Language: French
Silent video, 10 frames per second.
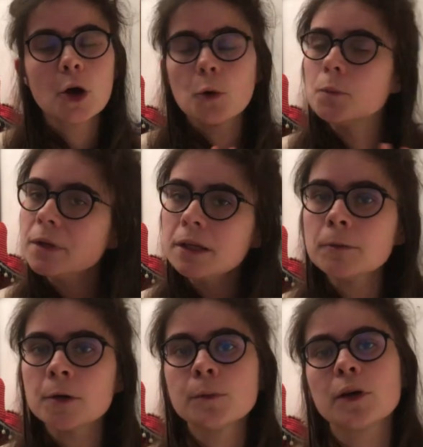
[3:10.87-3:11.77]
au
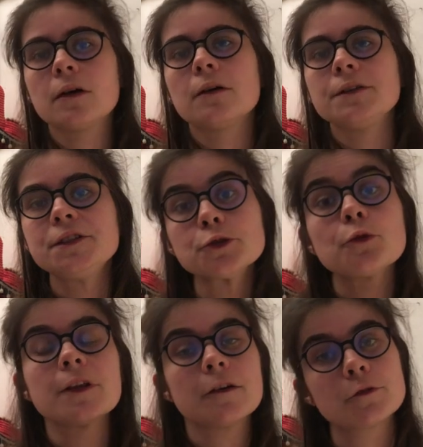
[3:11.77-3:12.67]
minimum dix
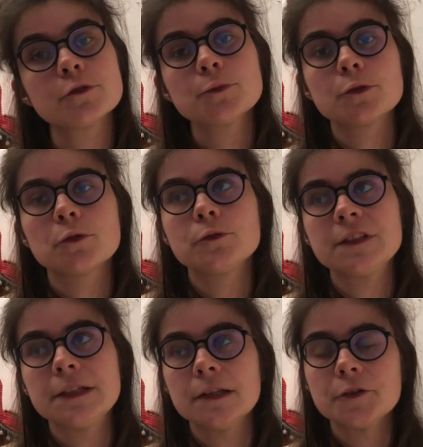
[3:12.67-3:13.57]
jours en avance pour que
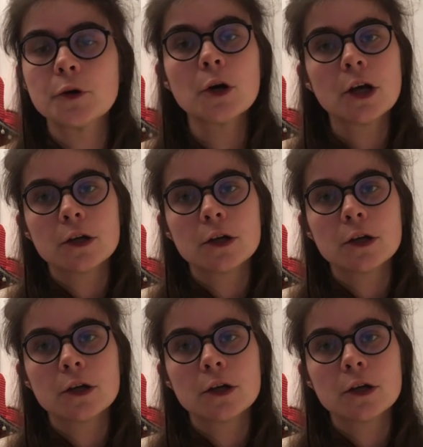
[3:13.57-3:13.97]
vous ayez le temps